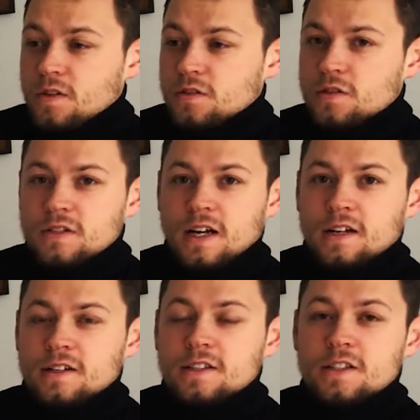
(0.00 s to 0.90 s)
Und zu
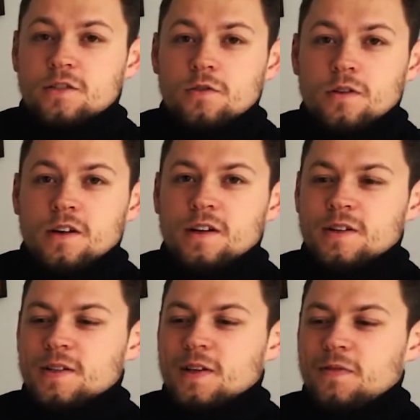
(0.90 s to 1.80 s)
sagen, es ist
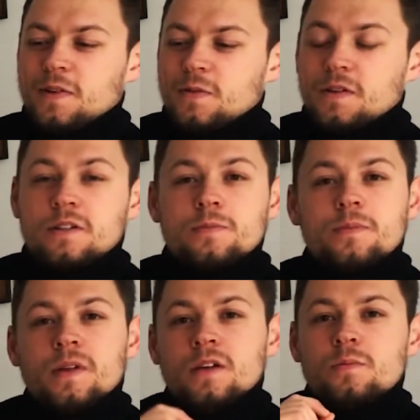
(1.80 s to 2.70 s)
äh, einfach nur
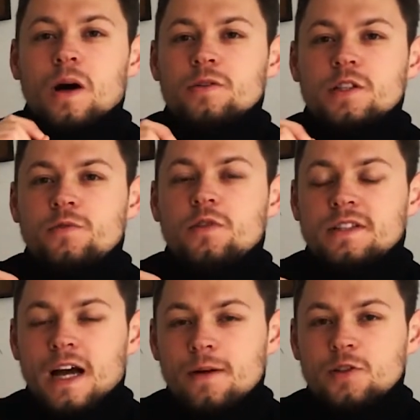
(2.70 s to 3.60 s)
brauchst es
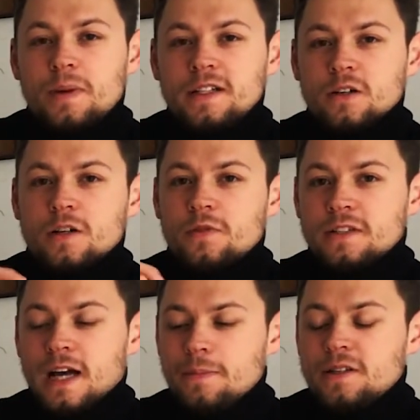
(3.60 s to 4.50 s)
fürs Ab später oder
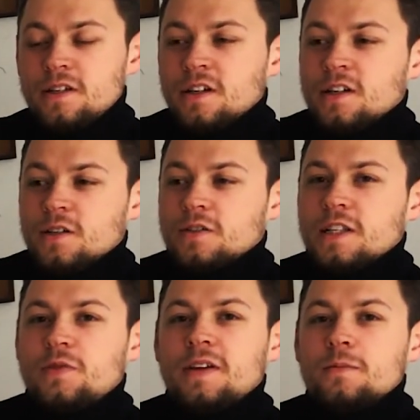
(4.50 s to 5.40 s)
fürs Abi und
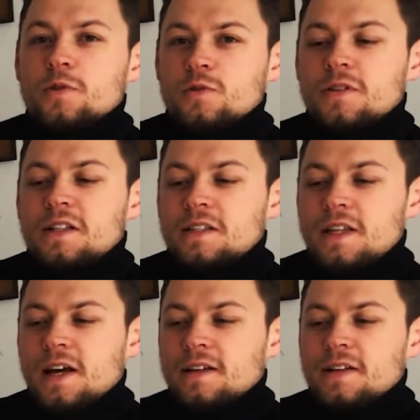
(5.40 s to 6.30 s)
deswegen musst du es jetzt
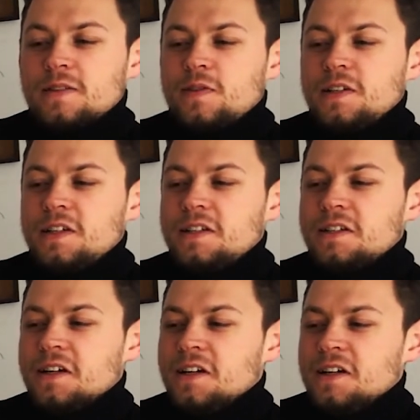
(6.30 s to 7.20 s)
lernen, das finde ich,